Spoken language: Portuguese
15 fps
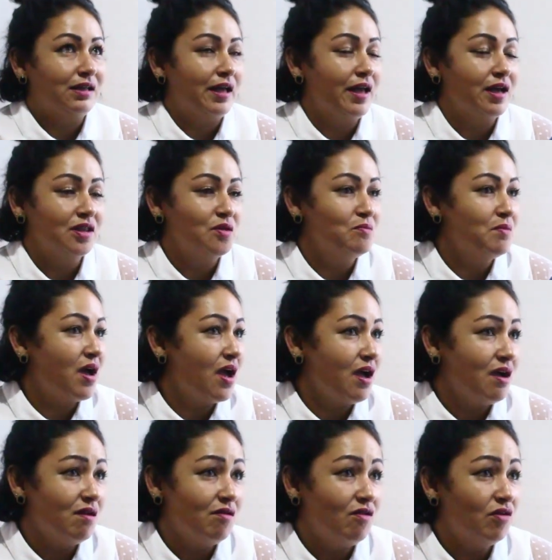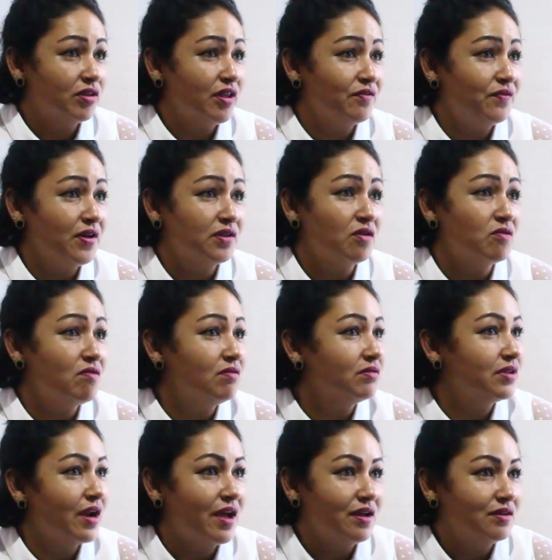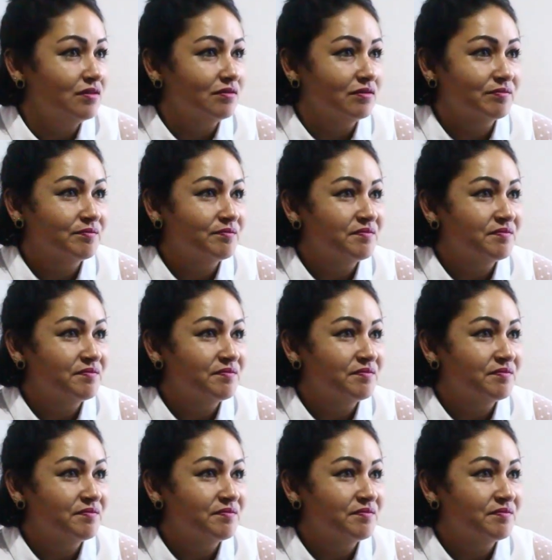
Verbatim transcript: a reanimar, ou ter feito ao contrário.